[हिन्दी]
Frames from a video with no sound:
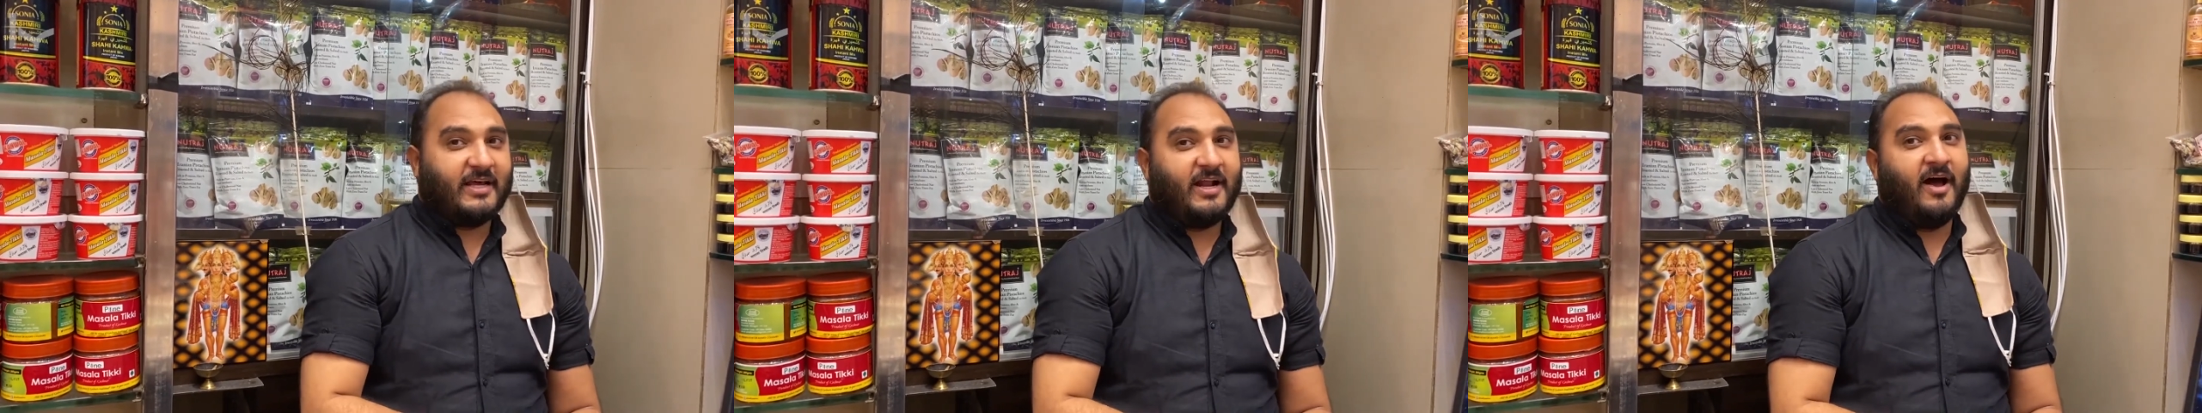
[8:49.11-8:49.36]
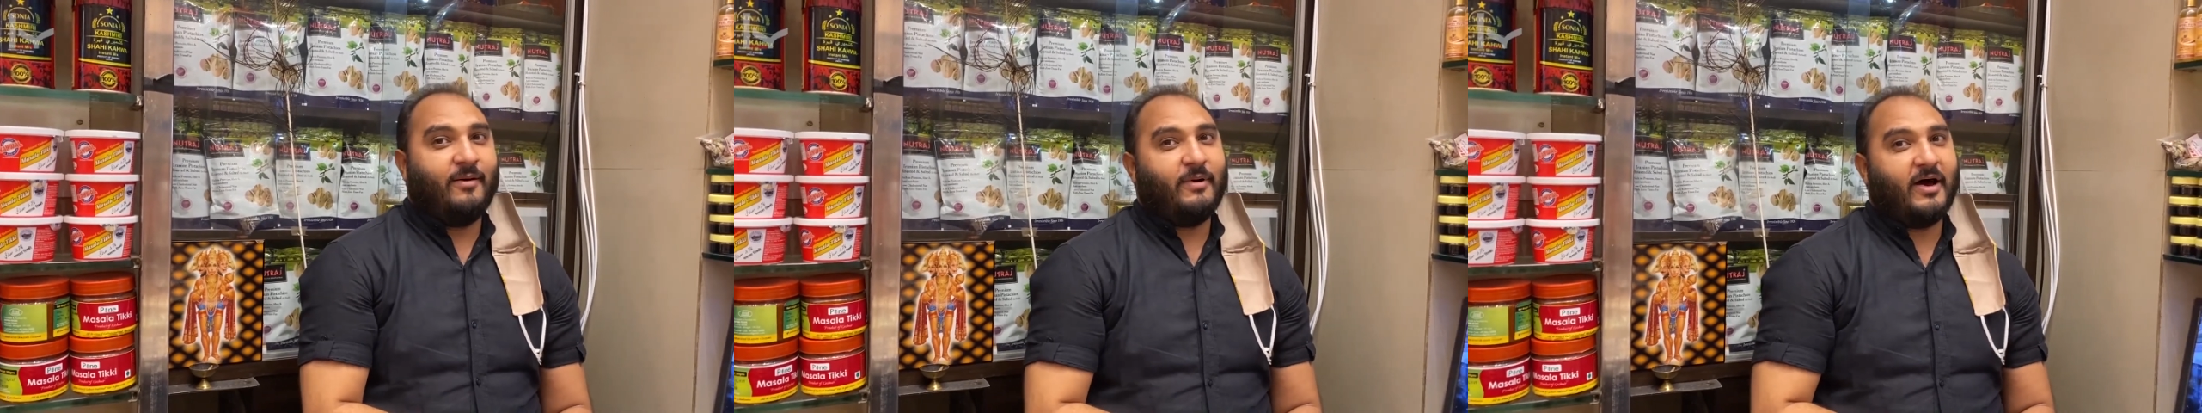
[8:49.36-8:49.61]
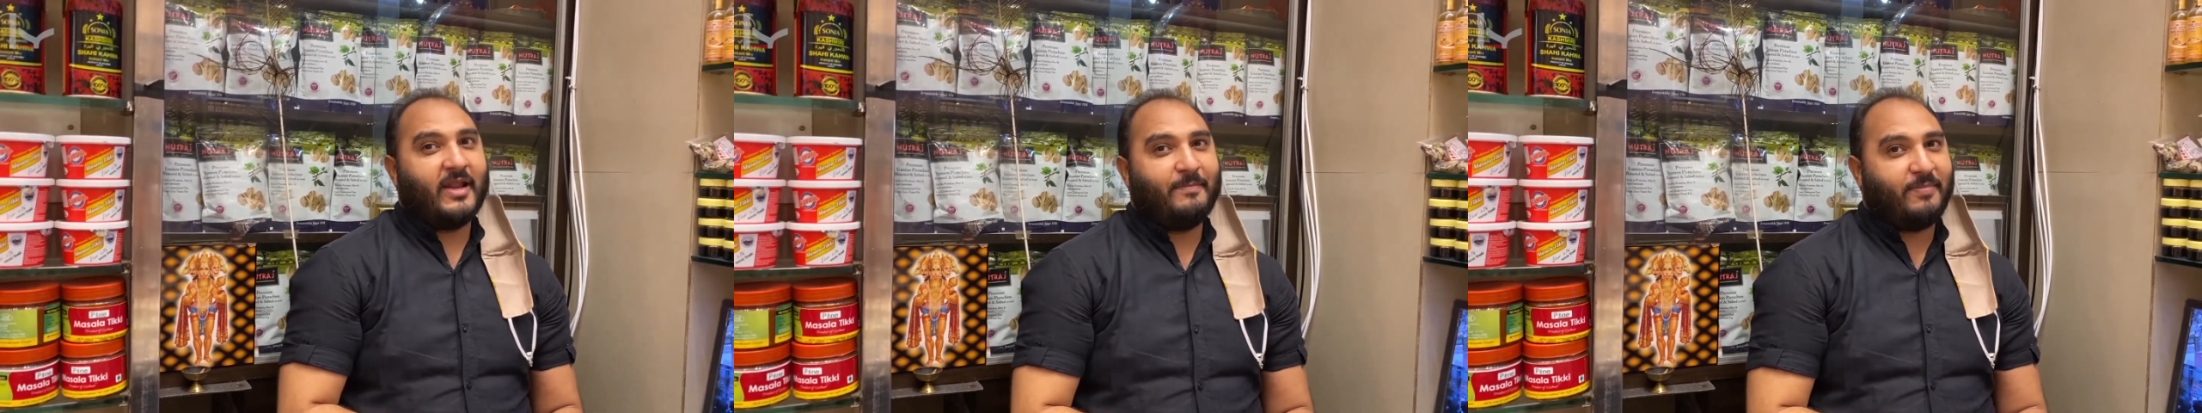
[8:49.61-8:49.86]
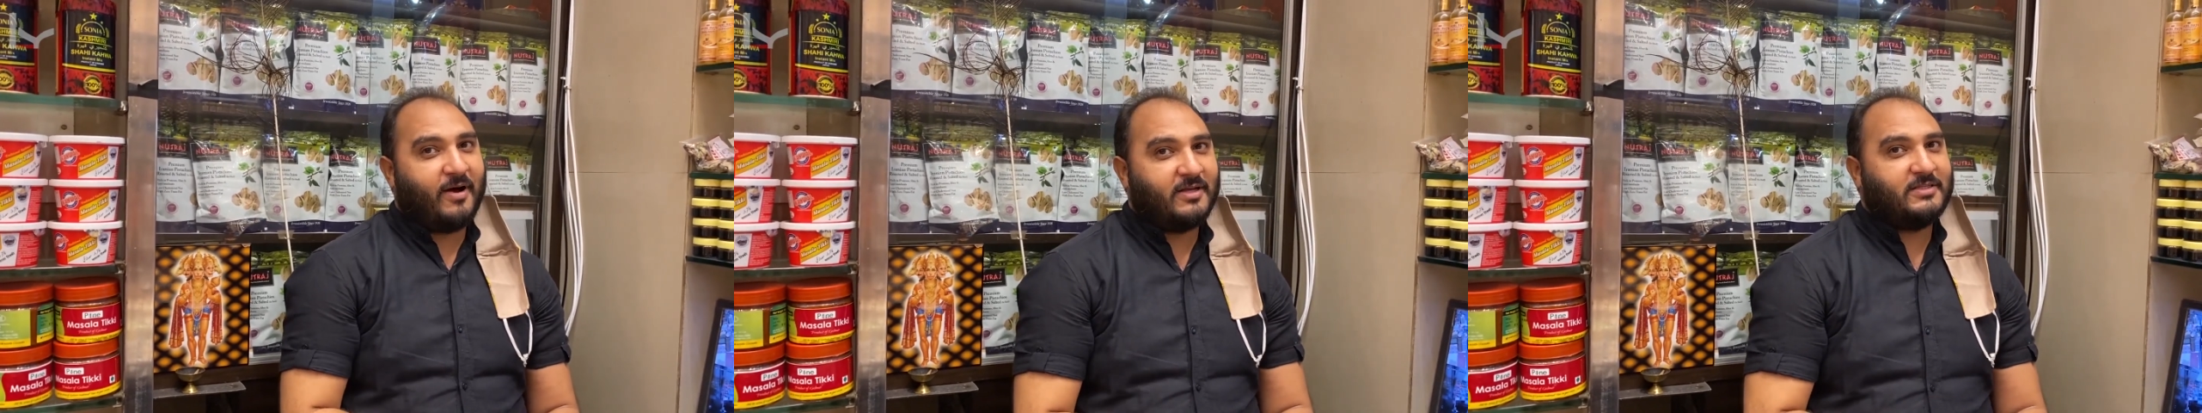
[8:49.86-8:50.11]
सर हमारे
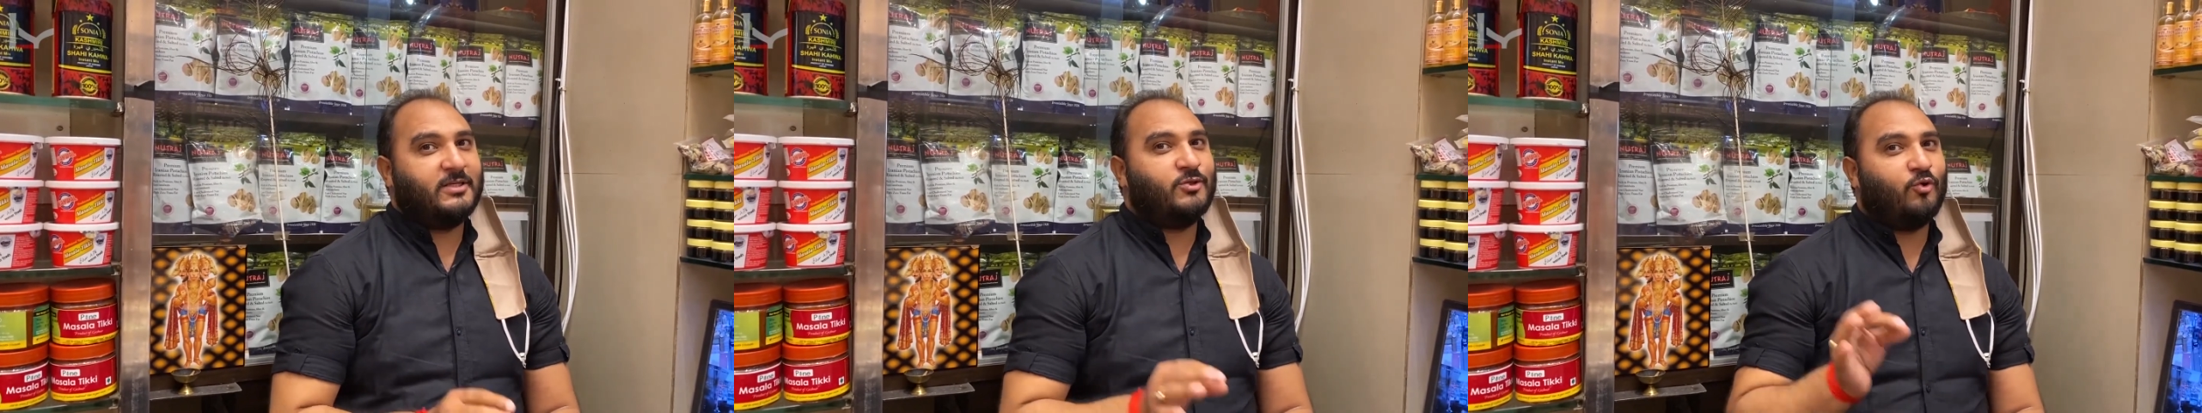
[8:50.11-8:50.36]
पास